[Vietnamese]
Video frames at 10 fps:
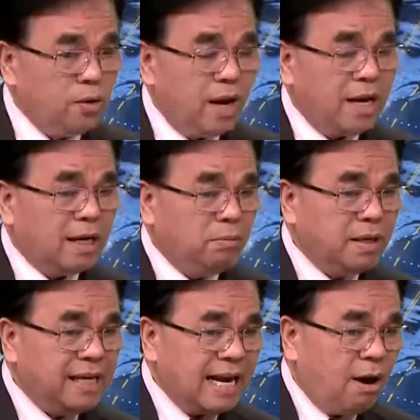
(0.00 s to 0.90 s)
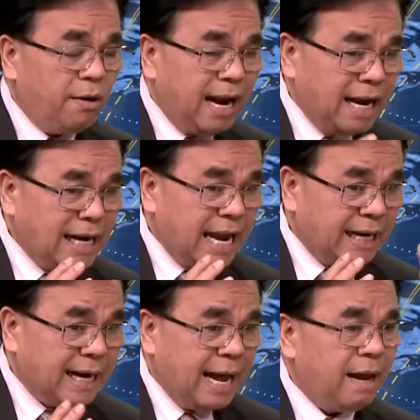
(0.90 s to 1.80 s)
nói là trong thời gian đó đáng lẽ
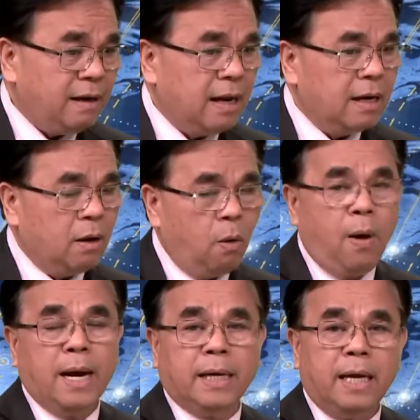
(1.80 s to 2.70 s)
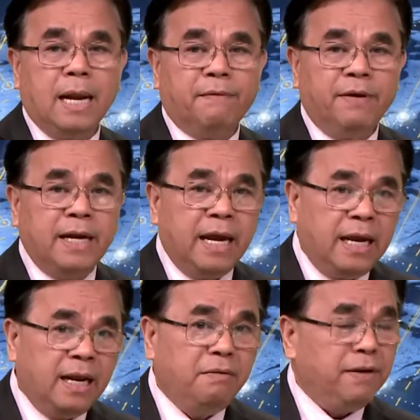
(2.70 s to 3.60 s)
ra là Hoa Kỳ đã phải để
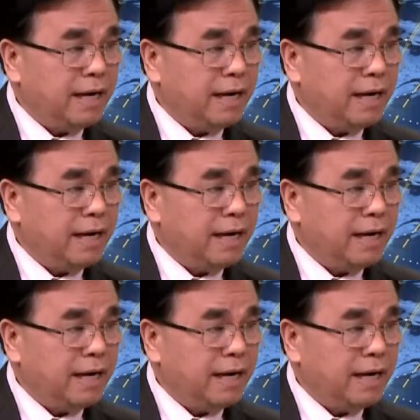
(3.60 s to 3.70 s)
ý đến Việt